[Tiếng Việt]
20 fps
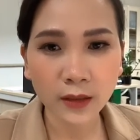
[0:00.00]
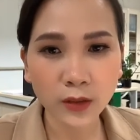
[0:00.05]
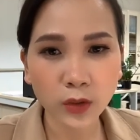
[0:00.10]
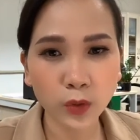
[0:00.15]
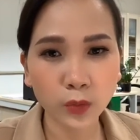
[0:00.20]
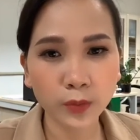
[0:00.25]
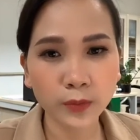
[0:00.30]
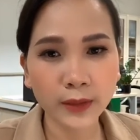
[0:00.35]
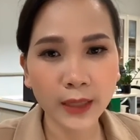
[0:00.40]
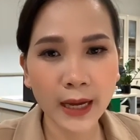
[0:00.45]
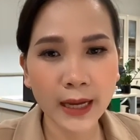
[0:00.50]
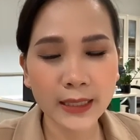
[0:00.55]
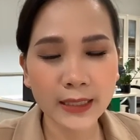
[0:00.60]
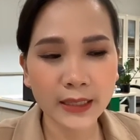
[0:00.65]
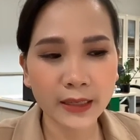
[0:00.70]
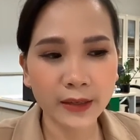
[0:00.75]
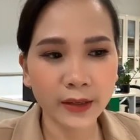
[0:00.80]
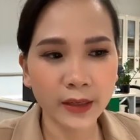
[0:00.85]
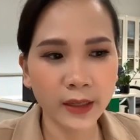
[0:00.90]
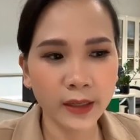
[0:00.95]
Chúng ta
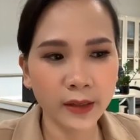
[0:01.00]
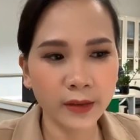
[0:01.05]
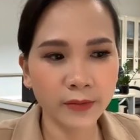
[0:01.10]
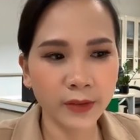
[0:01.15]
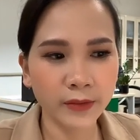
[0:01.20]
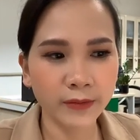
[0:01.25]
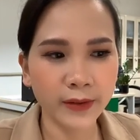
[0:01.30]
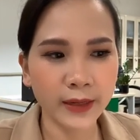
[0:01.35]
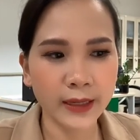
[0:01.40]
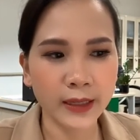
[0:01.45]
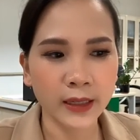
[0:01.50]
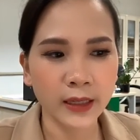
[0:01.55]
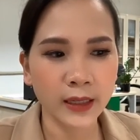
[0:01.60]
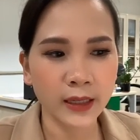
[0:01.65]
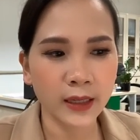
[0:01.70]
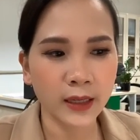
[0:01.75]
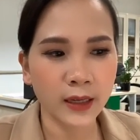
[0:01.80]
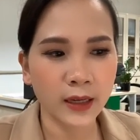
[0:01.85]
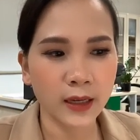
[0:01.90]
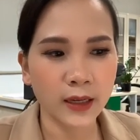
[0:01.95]
sẽ vẫn phải
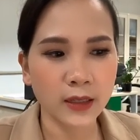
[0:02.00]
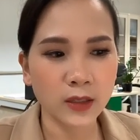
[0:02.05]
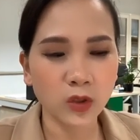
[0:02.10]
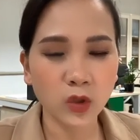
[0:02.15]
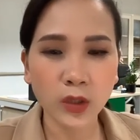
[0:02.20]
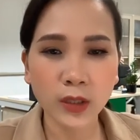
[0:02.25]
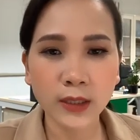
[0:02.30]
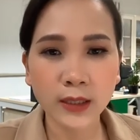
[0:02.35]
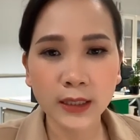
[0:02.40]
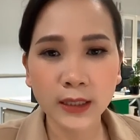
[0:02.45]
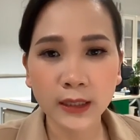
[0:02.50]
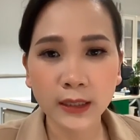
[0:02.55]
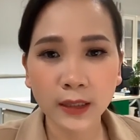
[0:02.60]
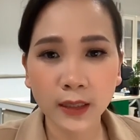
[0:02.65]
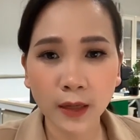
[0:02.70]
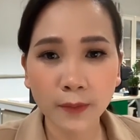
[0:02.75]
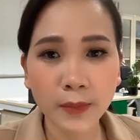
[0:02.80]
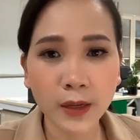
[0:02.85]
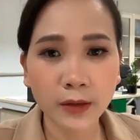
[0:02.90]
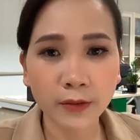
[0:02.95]
duy trì
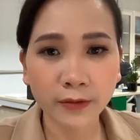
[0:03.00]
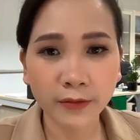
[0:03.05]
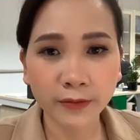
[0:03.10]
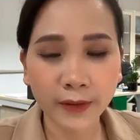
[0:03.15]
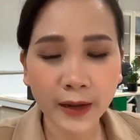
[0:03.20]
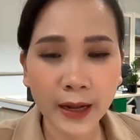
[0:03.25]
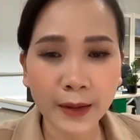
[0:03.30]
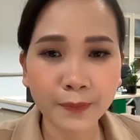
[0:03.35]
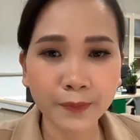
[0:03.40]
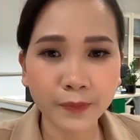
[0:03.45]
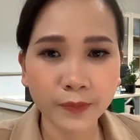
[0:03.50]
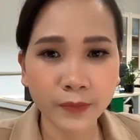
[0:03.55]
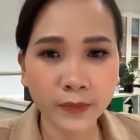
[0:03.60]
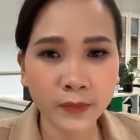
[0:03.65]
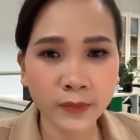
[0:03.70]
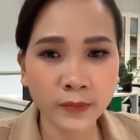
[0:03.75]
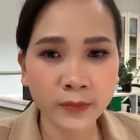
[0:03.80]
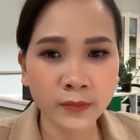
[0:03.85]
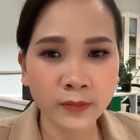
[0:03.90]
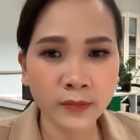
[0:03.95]
các biện pháp
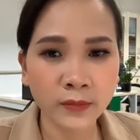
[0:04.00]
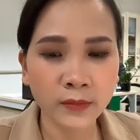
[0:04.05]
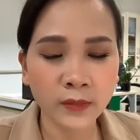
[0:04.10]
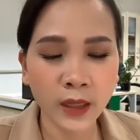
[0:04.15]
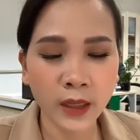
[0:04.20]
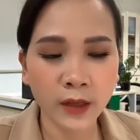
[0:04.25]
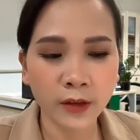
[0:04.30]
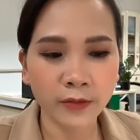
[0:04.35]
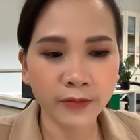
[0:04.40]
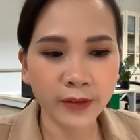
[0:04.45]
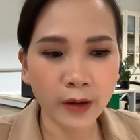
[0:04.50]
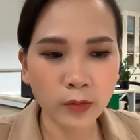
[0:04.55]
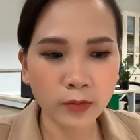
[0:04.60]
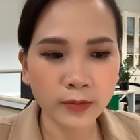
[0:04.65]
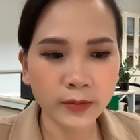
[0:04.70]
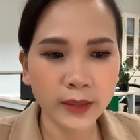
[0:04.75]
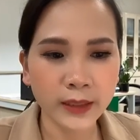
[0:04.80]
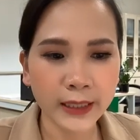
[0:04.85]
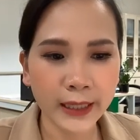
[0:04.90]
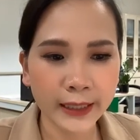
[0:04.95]
để
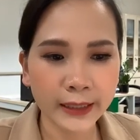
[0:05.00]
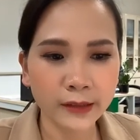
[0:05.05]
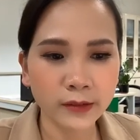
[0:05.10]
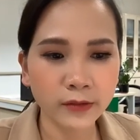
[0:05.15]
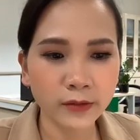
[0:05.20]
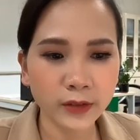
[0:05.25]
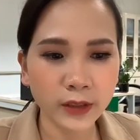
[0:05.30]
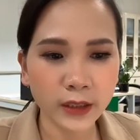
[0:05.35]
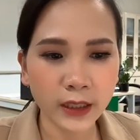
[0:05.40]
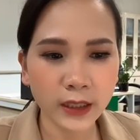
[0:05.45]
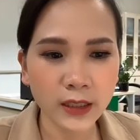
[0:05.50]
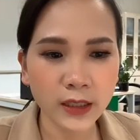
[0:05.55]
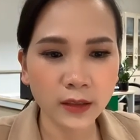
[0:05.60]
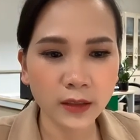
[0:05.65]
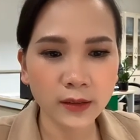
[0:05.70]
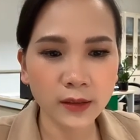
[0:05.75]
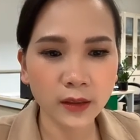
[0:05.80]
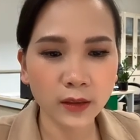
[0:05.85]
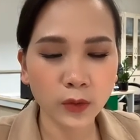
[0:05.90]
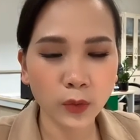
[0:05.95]
phòng tránh với cái hiện
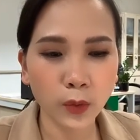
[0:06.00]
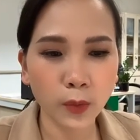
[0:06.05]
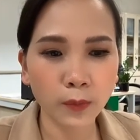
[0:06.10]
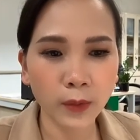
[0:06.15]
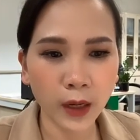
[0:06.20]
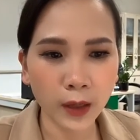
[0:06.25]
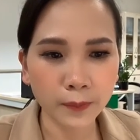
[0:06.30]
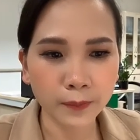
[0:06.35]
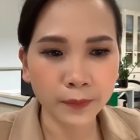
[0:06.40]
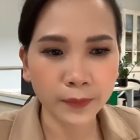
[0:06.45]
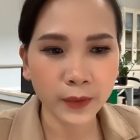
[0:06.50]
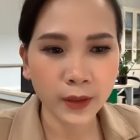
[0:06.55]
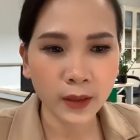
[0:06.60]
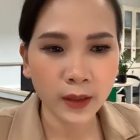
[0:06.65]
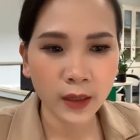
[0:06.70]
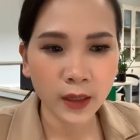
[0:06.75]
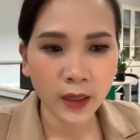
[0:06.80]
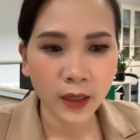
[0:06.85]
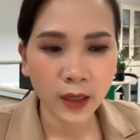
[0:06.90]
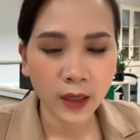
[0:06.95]
tượng nồm ẩm,
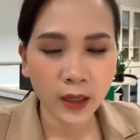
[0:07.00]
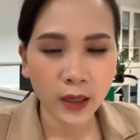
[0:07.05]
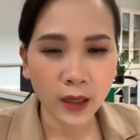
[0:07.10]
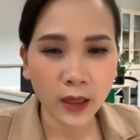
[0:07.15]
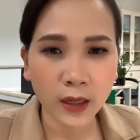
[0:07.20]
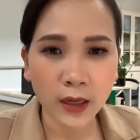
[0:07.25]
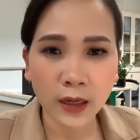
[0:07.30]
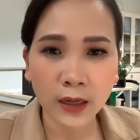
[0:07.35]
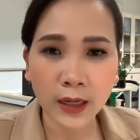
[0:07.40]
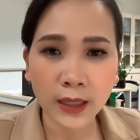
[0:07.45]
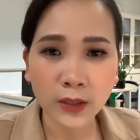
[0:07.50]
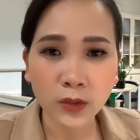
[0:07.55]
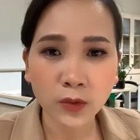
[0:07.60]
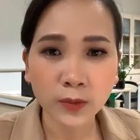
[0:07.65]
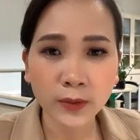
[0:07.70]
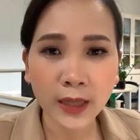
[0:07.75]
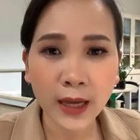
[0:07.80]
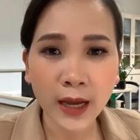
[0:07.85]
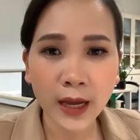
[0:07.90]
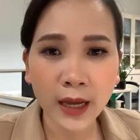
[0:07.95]
là
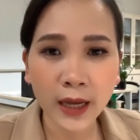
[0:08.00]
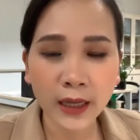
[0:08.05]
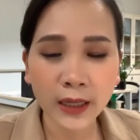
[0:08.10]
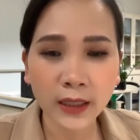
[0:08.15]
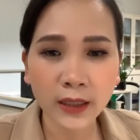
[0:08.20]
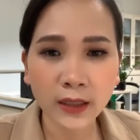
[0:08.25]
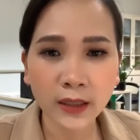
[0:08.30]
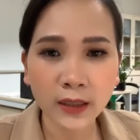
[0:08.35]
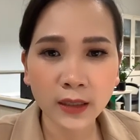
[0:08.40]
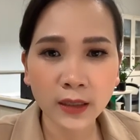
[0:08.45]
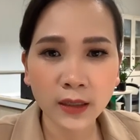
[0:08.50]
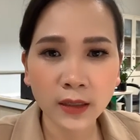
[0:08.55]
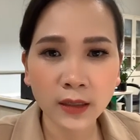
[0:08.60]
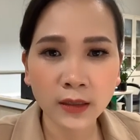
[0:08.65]
chúng ta hãy